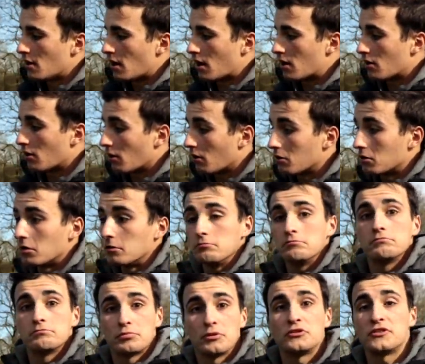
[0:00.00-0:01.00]
alors euh,
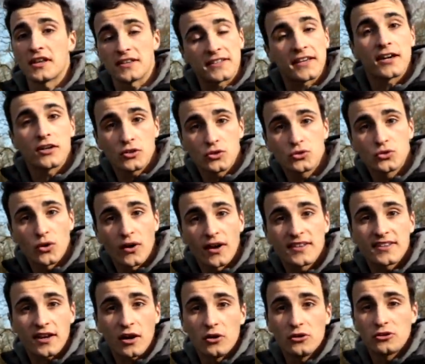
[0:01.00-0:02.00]
peut-être qu'un jour
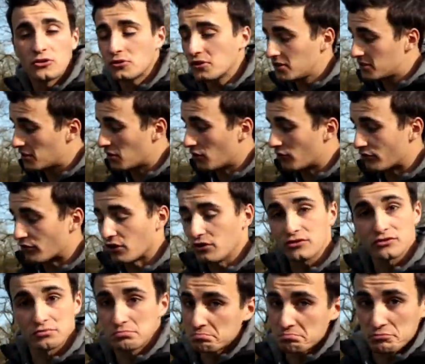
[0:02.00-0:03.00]
elle sera autorisée en
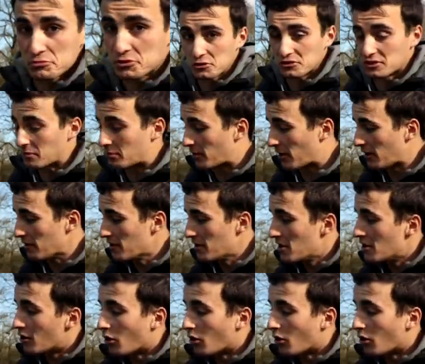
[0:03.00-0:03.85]
France, je sais pas.